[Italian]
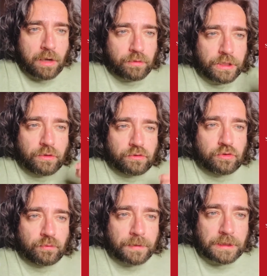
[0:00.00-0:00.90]
Quindi non
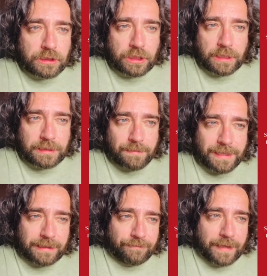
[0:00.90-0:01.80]
stupisce
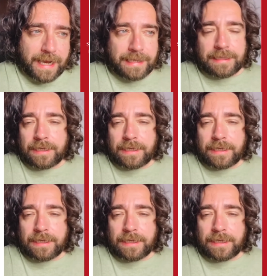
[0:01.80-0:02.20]
Elisabetta Franchi